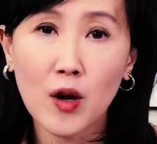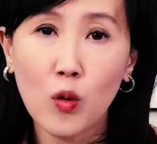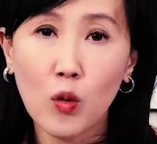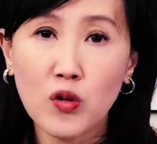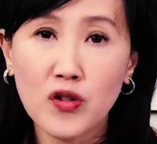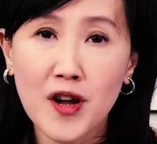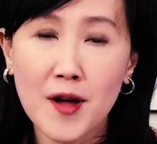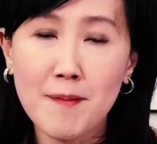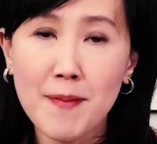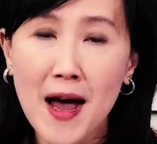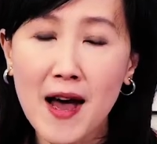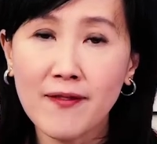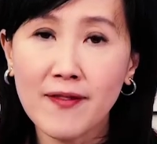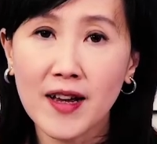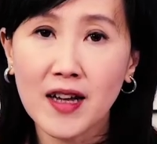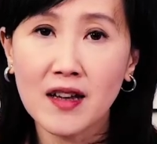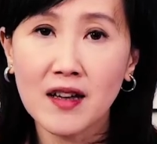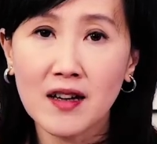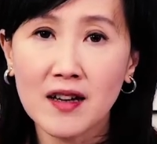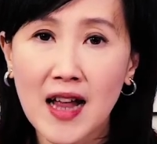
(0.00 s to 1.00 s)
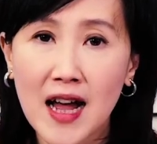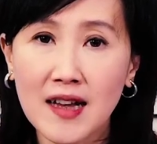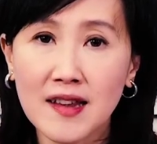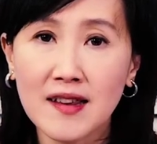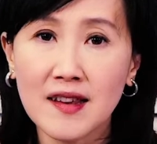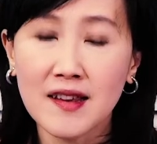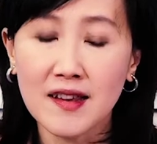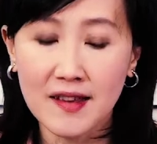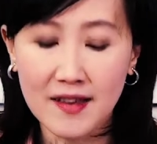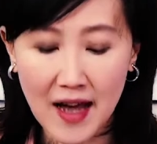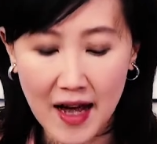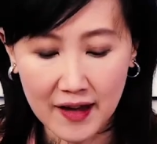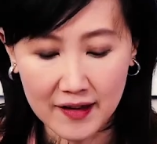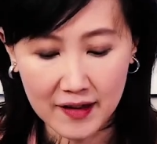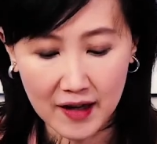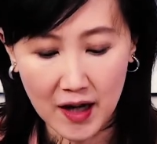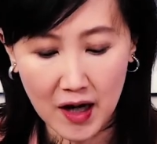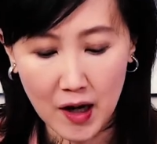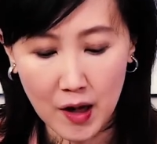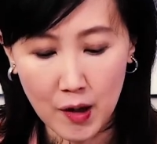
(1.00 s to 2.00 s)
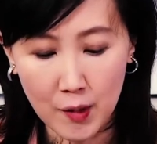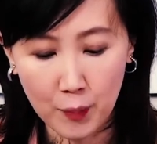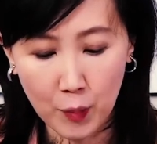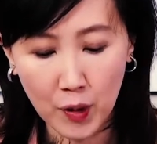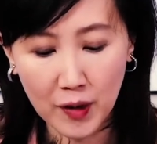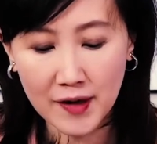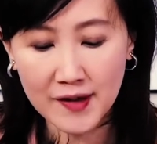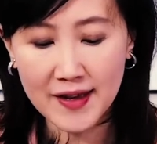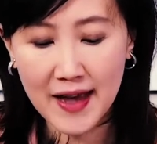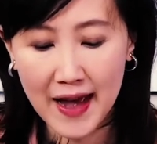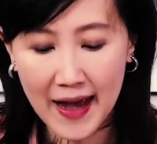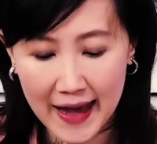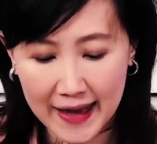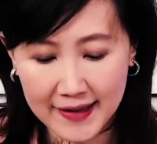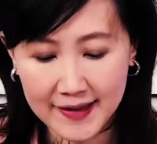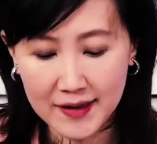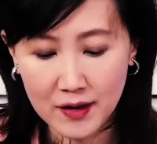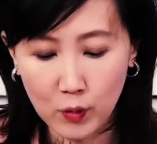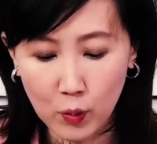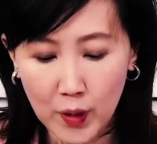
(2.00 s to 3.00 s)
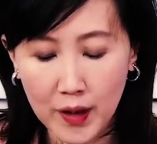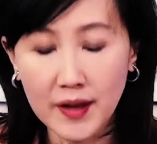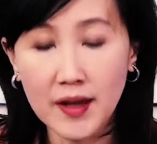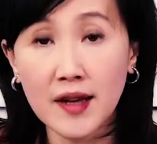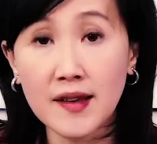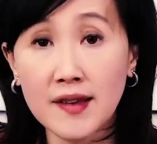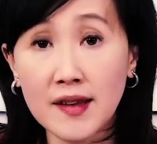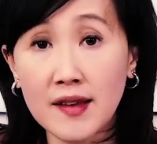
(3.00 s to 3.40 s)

股神巴菲特他旗下的伯克夏·海瑟威呢，